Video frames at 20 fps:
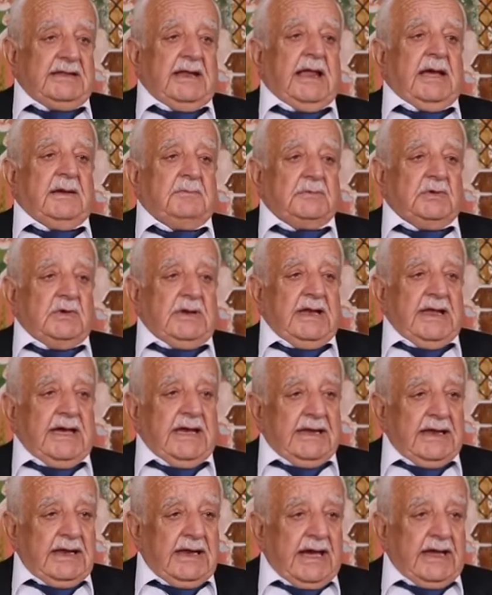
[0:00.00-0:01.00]
هذا الحمد لله
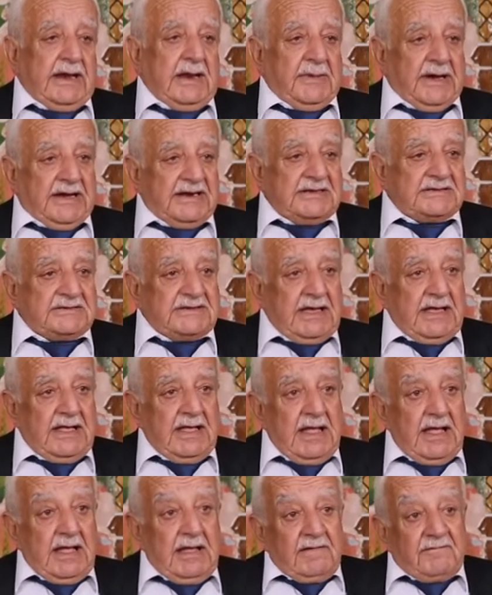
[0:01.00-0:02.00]
اللي انا بغرسها
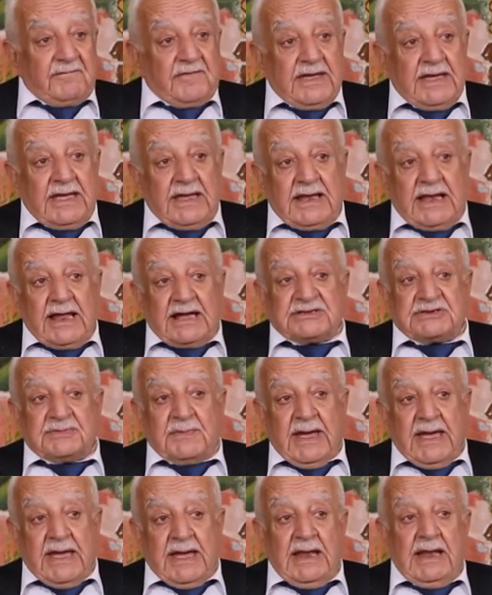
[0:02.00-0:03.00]
في
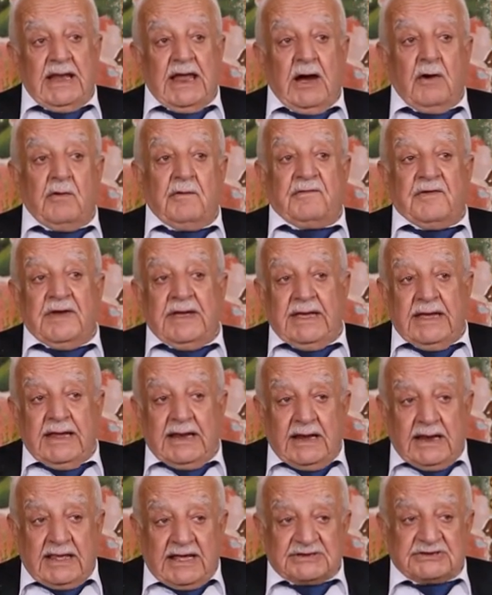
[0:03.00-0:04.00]
الاشبال او في
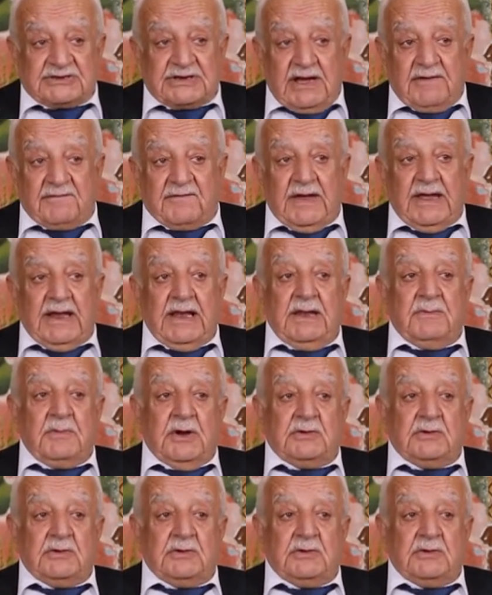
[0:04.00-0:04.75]
الكشافه اللي